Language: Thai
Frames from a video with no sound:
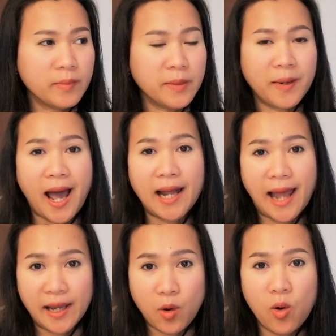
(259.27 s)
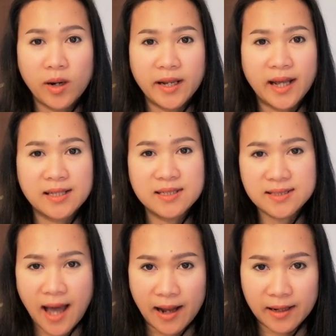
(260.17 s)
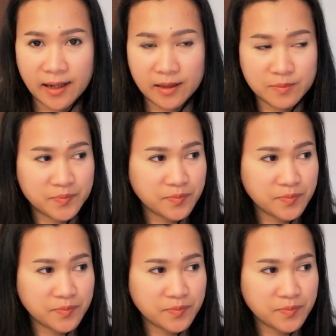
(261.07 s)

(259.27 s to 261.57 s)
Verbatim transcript: มีพระหลายองค์เลยนะที่สักนะคะ